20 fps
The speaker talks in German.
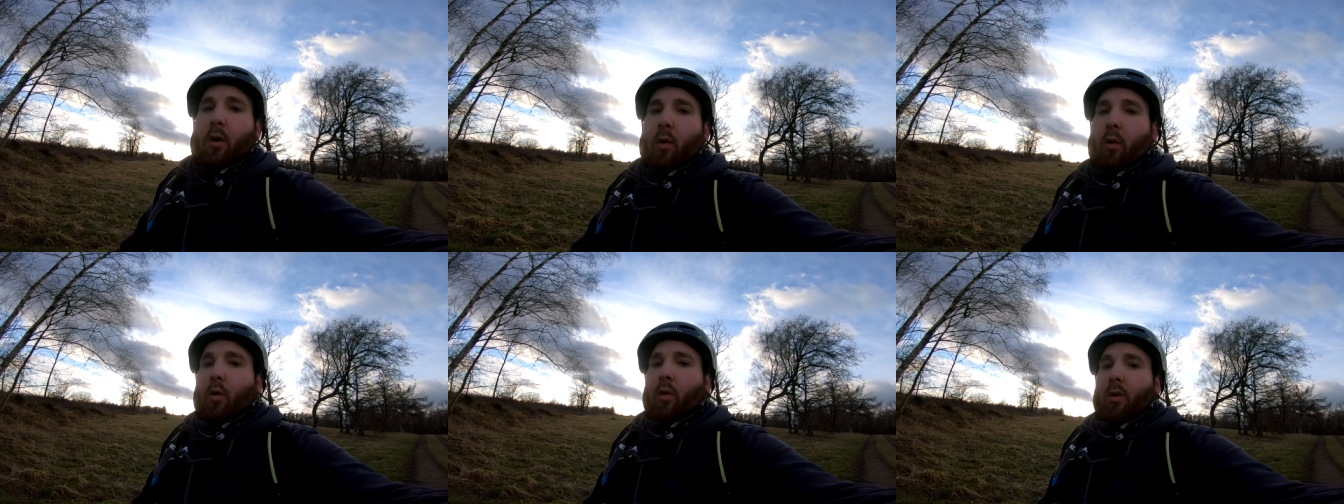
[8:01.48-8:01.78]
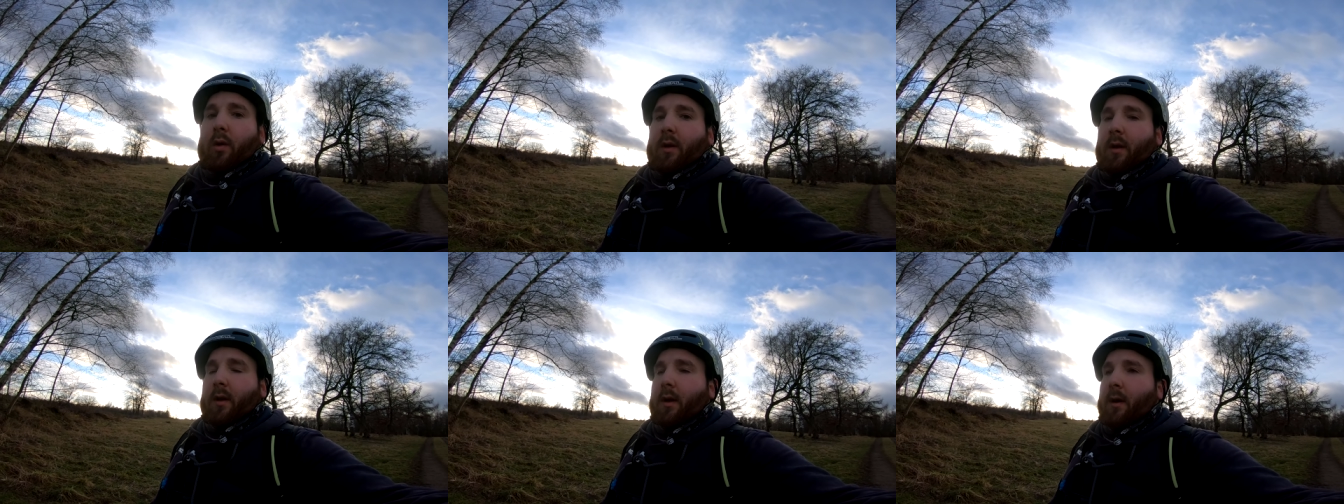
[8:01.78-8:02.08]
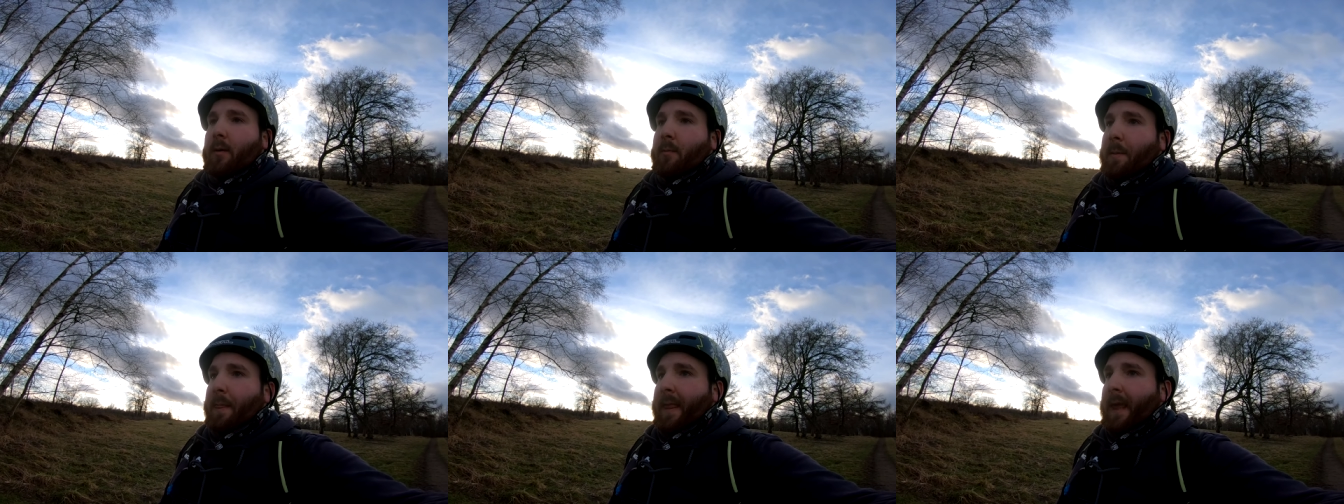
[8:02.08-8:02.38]
und
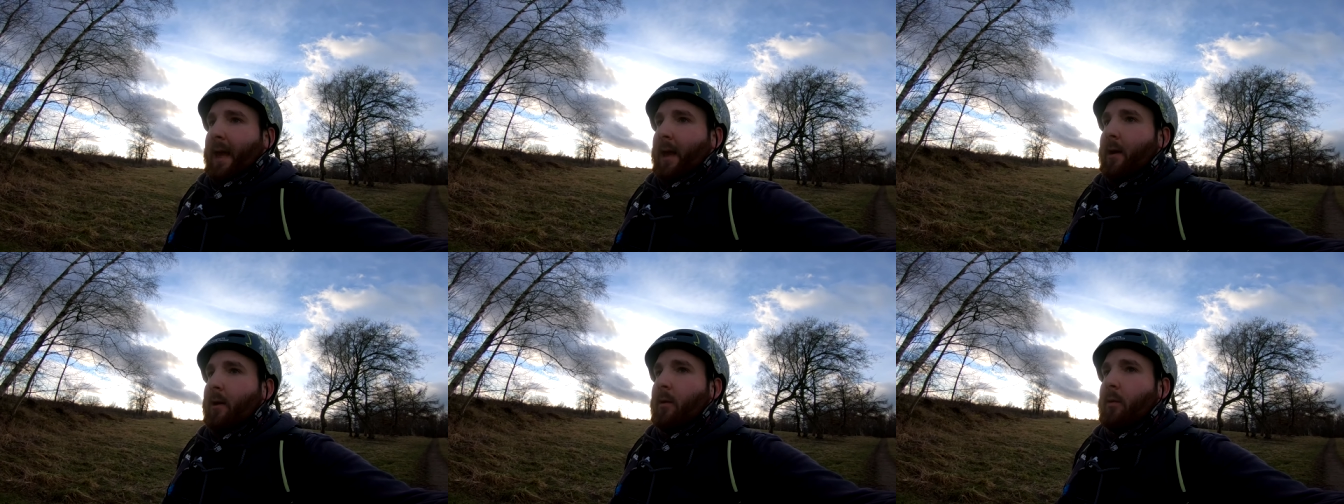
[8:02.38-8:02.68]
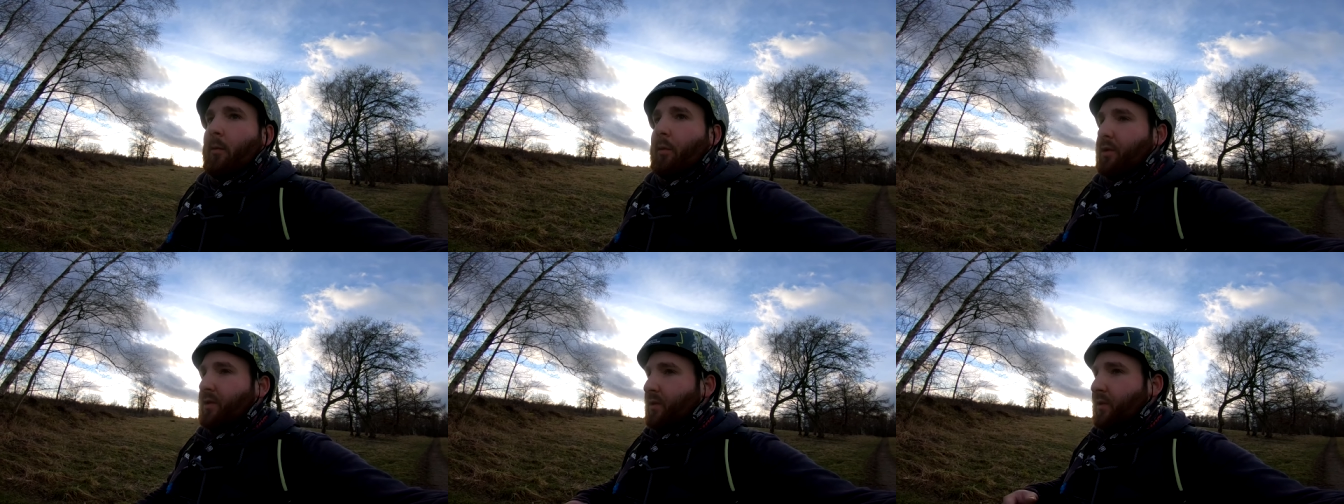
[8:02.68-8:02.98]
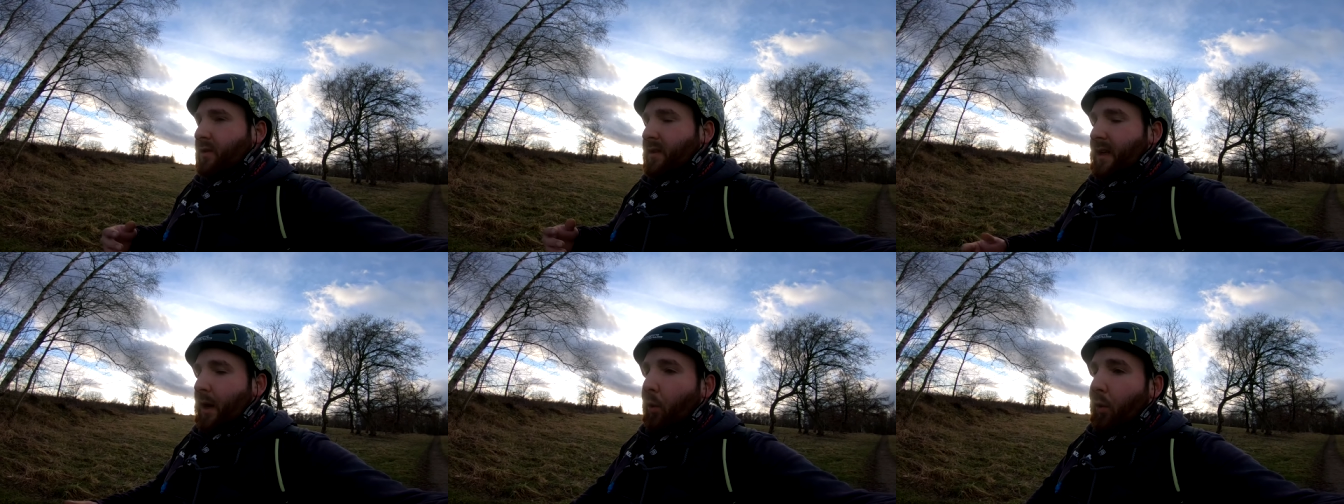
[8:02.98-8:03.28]
ähm,
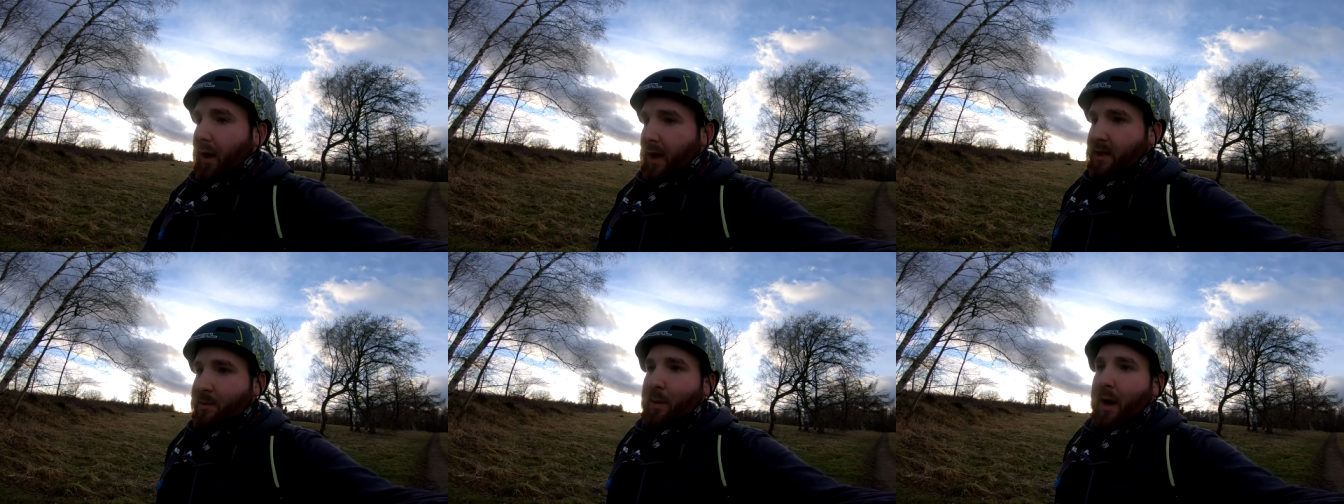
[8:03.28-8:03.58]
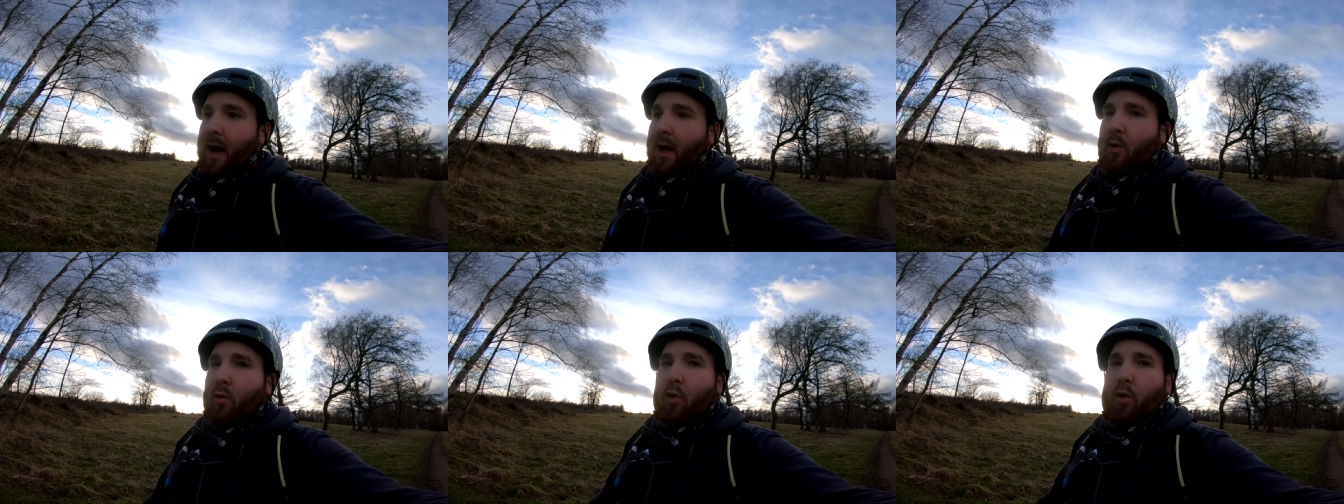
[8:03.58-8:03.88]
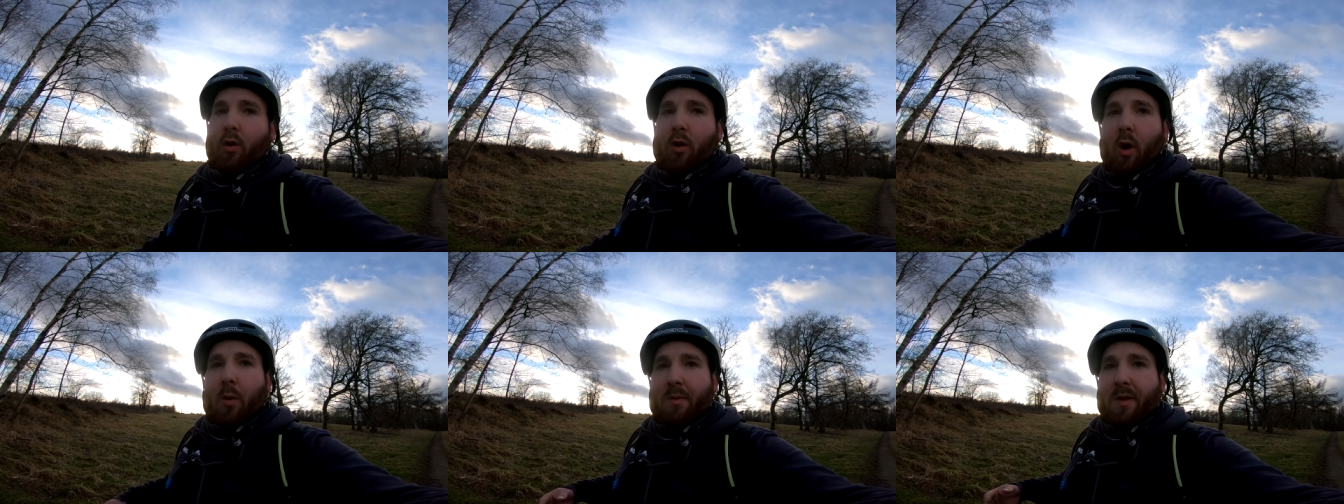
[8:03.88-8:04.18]
mussten uns die auch erstmal
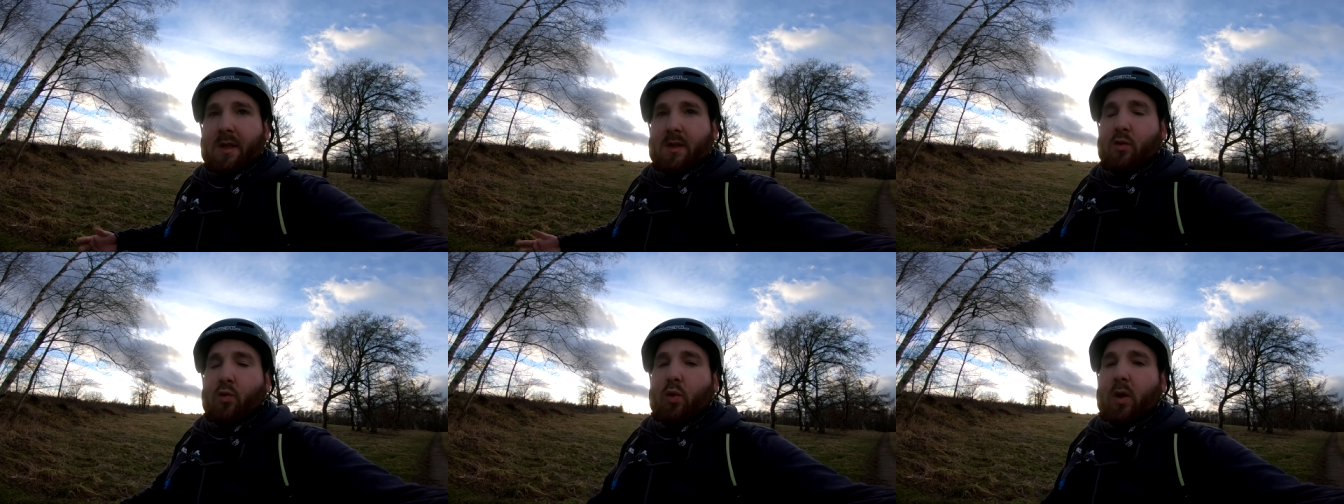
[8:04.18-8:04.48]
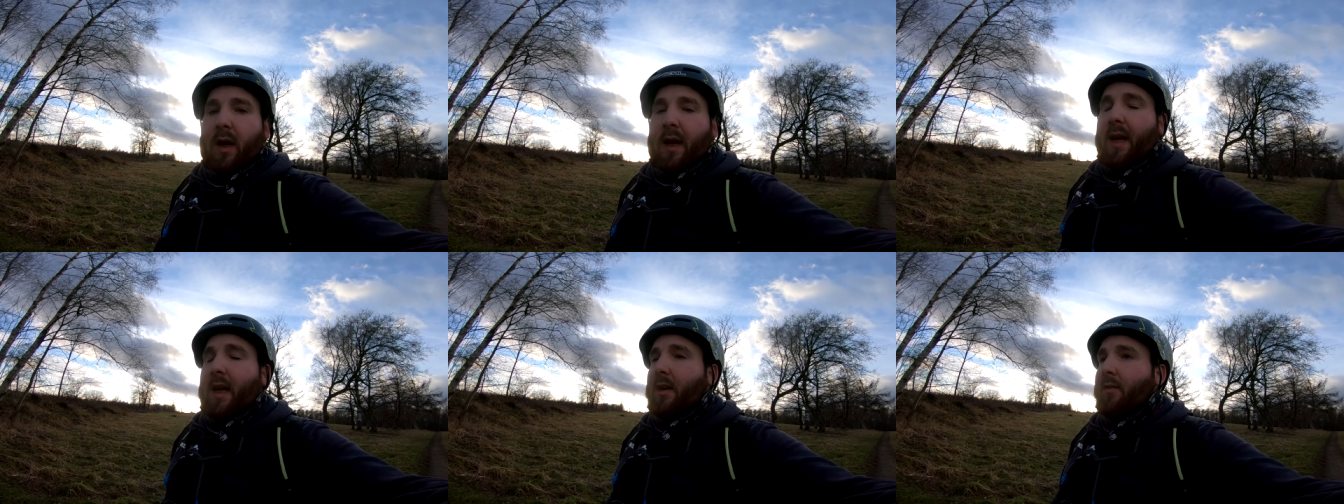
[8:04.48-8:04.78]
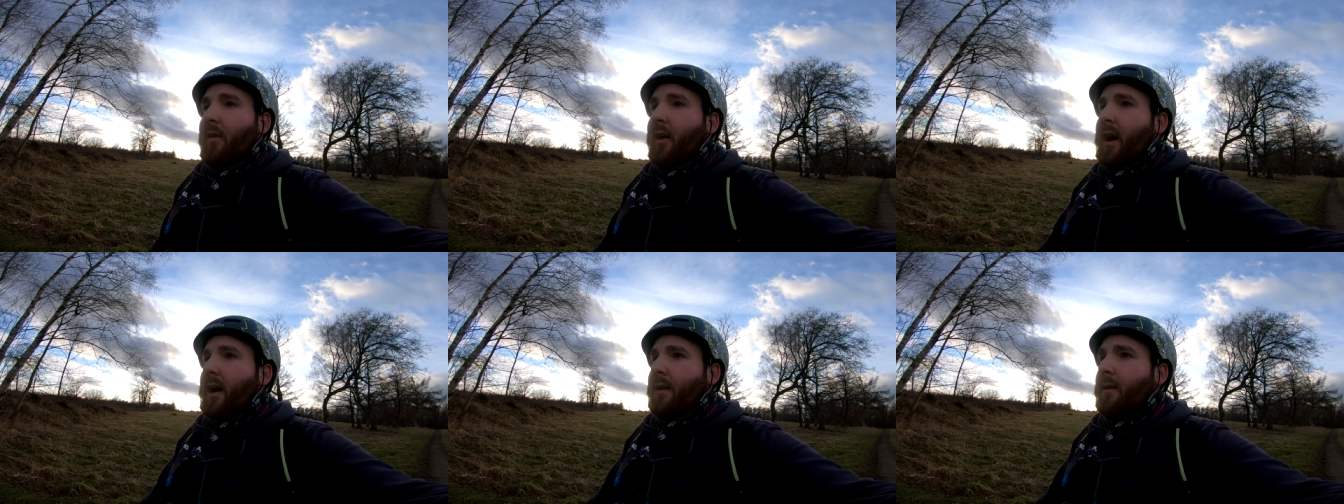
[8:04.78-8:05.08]
angucken, ob die
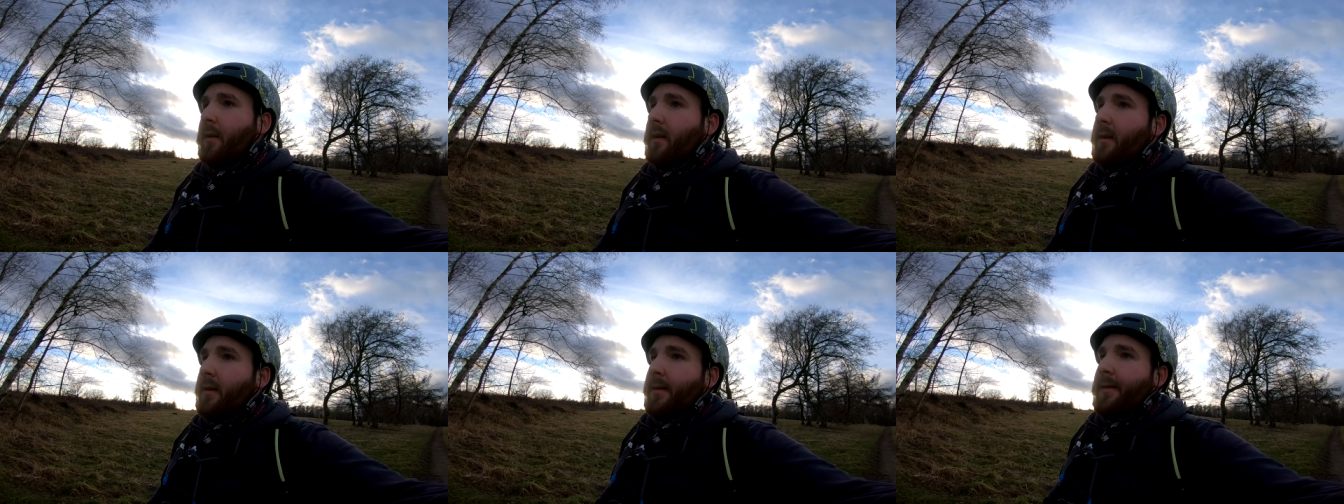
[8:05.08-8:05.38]
zugelegt waren.